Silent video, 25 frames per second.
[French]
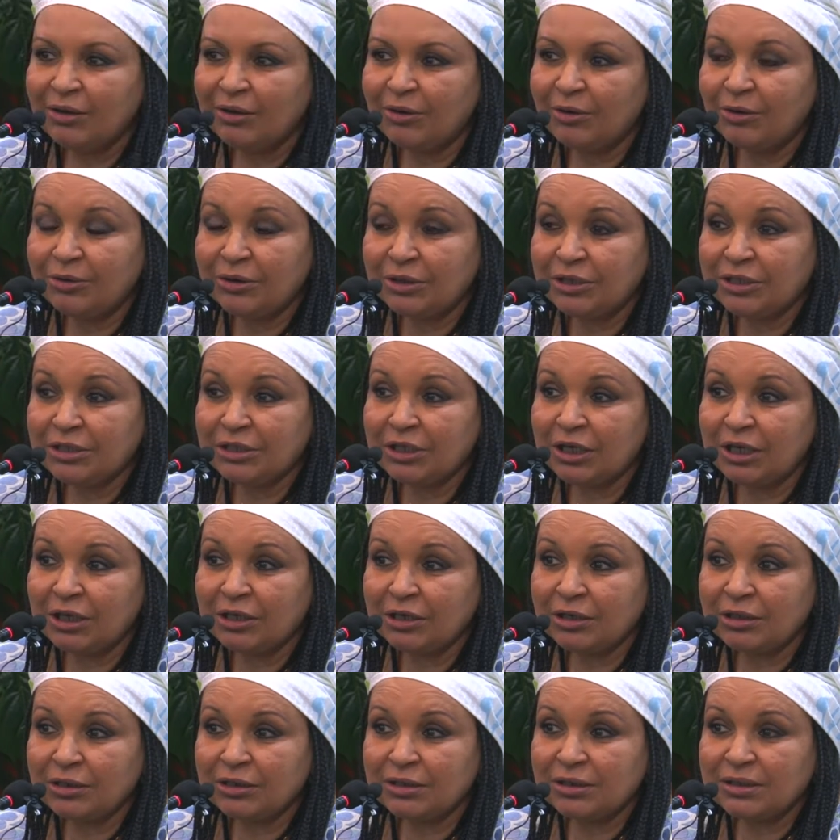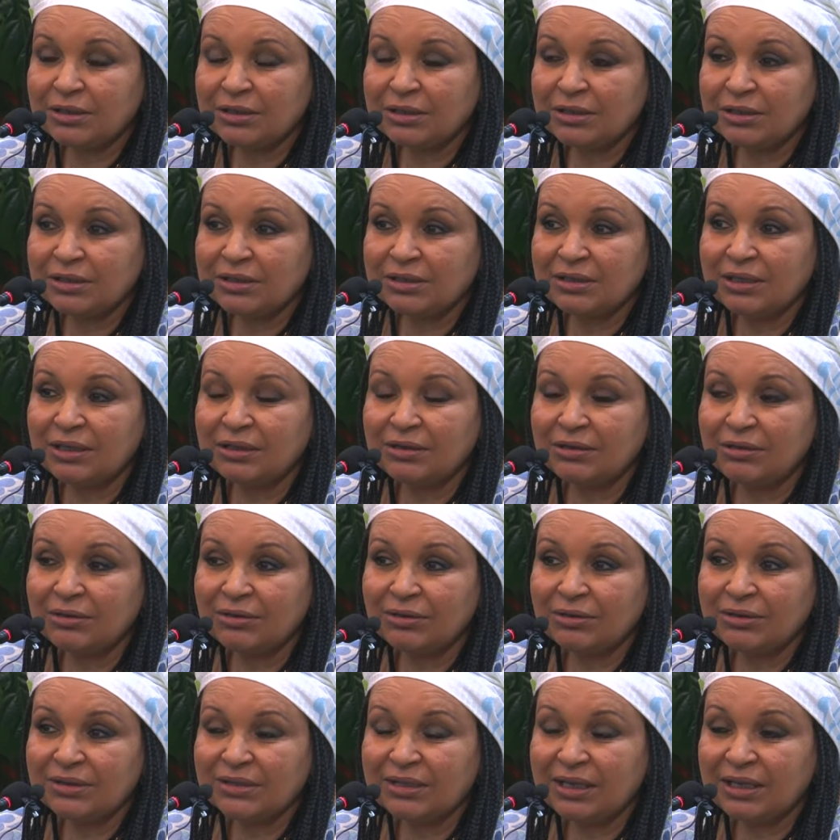Au Niger,
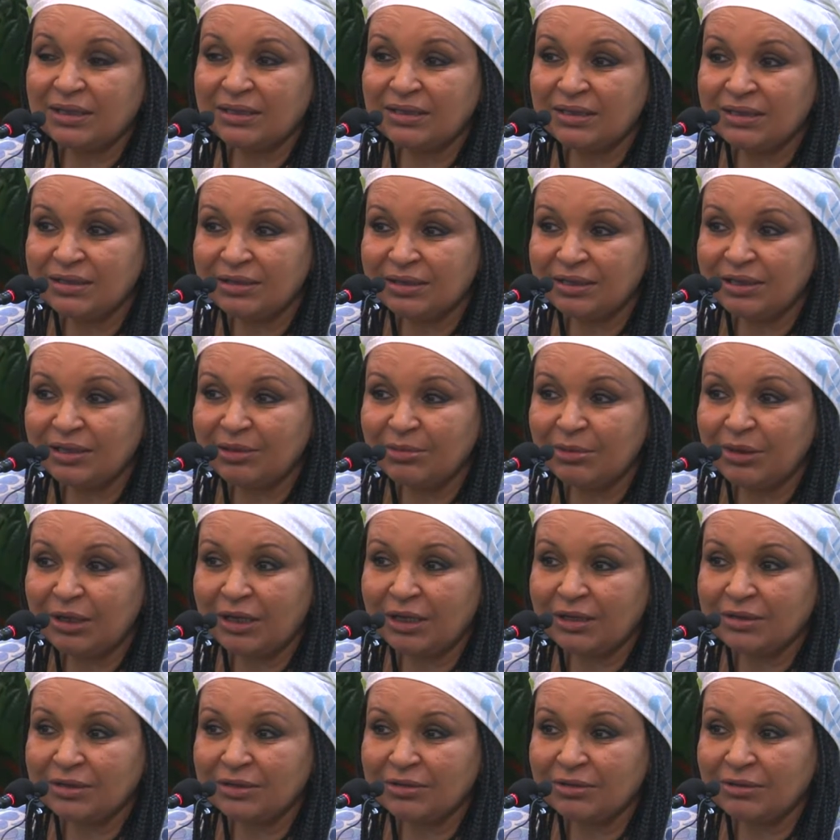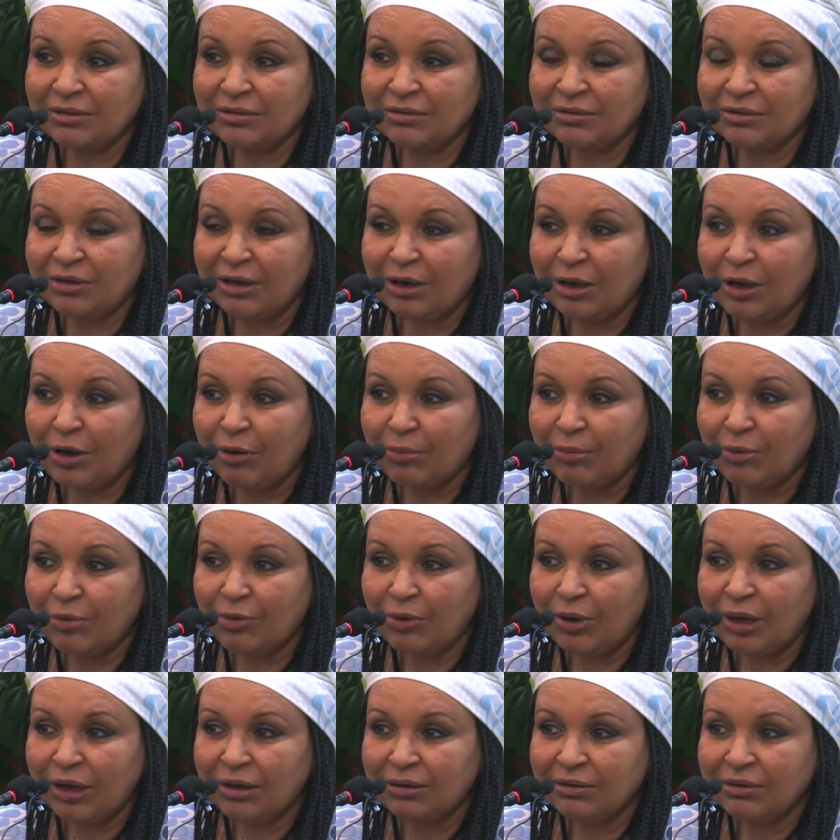de, cette discrimination dans
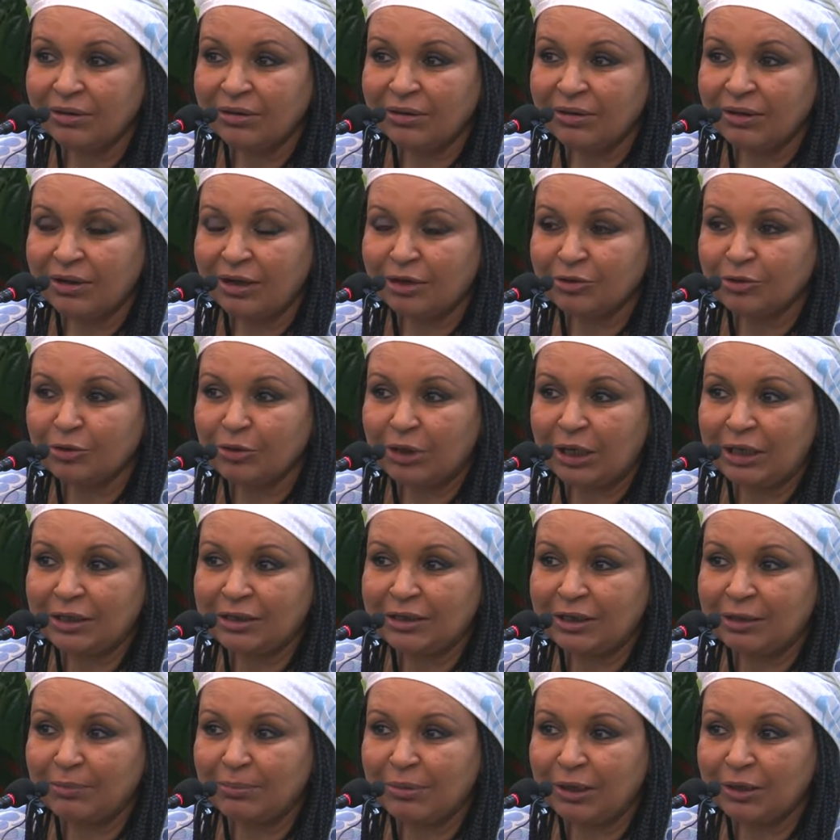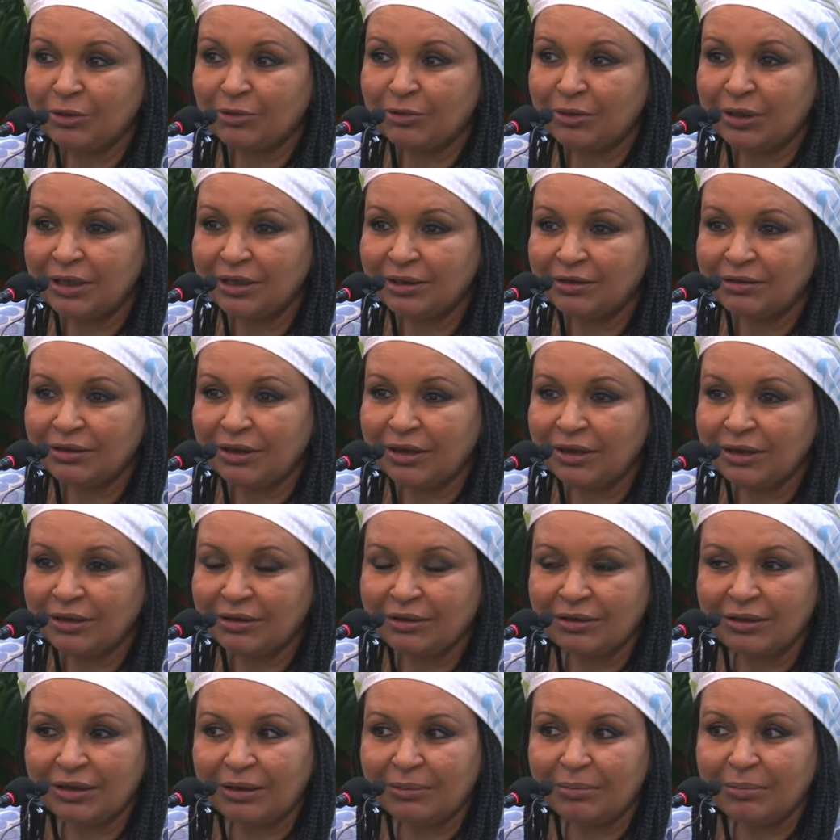l'emploi, en tout cas de la part de l'État
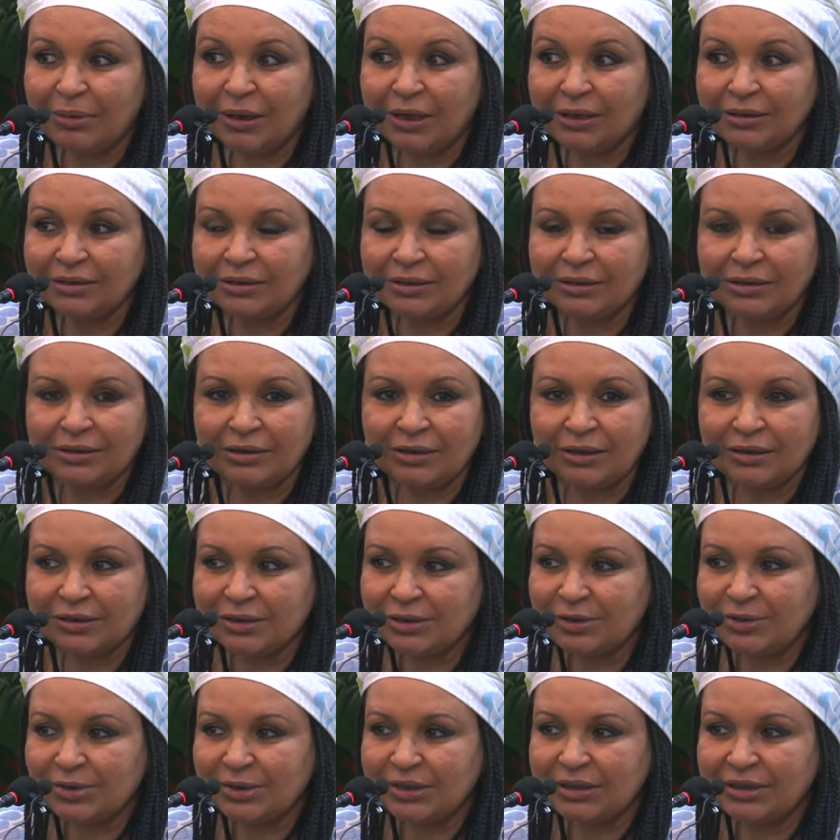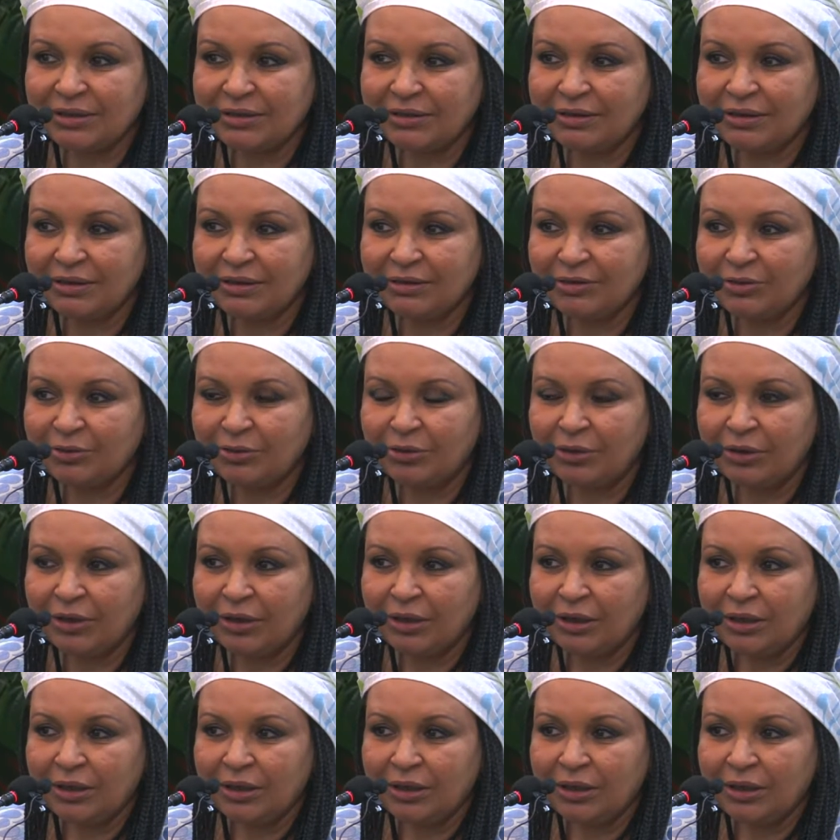et de la part des grandes sociétés et tout,